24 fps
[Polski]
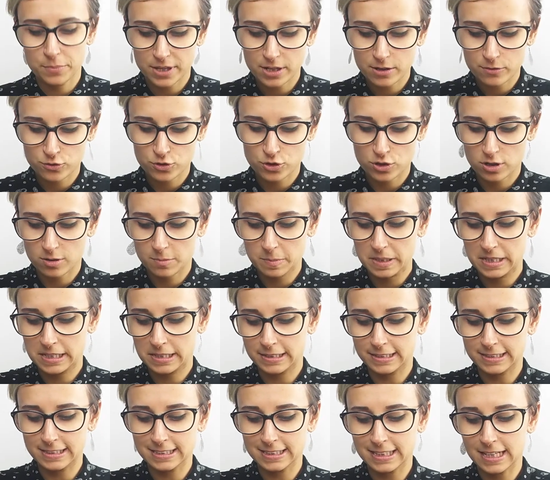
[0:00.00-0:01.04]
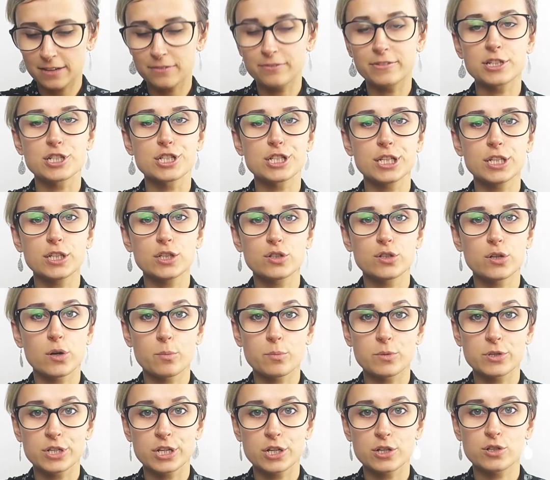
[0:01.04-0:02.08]
Pierwszą, e,
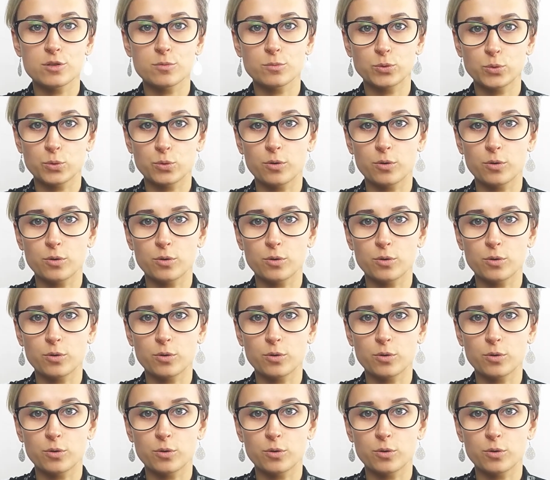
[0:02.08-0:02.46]
najważniejszą rzeczą,